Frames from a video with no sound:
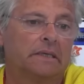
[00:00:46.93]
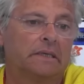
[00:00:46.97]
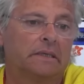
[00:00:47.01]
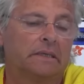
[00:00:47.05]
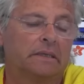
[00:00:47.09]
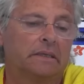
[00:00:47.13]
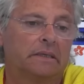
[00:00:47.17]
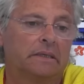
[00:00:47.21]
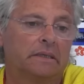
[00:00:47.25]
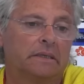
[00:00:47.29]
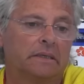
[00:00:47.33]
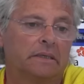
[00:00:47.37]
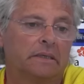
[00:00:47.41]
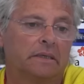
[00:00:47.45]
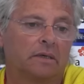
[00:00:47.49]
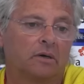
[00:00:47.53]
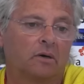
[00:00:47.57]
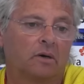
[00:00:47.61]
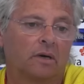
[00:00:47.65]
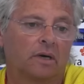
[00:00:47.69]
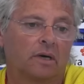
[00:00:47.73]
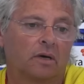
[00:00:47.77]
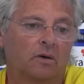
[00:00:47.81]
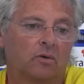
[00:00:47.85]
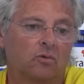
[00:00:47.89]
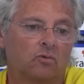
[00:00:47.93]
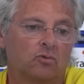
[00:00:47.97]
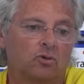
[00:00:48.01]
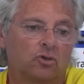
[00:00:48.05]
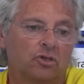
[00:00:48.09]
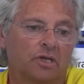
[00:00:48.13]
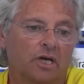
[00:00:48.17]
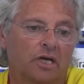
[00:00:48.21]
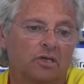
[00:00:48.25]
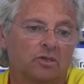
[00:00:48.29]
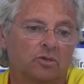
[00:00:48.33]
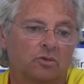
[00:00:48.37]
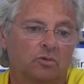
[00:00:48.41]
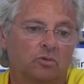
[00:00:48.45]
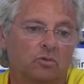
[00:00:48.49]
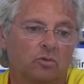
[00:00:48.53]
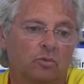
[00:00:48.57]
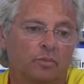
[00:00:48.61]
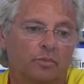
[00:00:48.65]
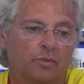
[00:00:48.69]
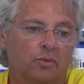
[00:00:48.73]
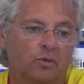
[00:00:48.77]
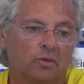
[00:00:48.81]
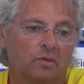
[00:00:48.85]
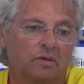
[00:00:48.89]
eh, agora com o estágio
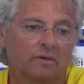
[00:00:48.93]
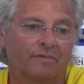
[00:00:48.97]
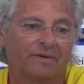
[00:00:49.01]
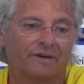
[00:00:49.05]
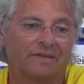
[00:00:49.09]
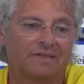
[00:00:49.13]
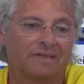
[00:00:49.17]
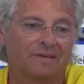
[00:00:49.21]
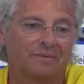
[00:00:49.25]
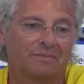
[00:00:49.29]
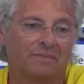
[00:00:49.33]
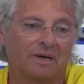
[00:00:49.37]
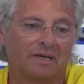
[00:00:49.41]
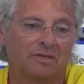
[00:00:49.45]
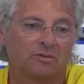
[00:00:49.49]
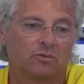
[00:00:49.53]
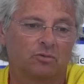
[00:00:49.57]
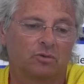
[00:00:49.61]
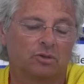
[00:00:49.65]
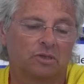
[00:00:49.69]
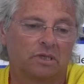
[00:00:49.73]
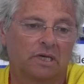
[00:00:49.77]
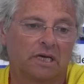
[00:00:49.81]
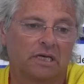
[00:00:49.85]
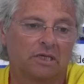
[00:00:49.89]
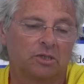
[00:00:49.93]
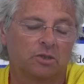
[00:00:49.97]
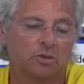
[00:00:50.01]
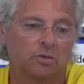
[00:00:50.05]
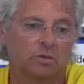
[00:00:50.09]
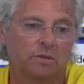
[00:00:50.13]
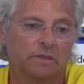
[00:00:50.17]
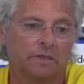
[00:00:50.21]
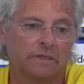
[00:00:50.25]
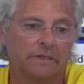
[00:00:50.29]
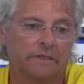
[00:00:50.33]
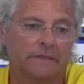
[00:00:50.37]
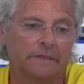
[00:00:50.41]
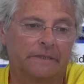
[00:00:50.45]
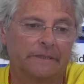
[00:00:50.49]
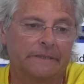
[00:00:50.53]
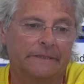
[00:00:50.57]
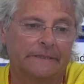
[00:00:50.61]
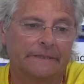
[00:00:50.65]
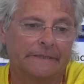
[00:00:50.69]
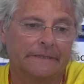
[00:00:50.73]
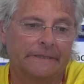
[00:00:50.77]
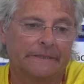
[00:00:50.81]
no Porto, que vai ser mais um estágio de,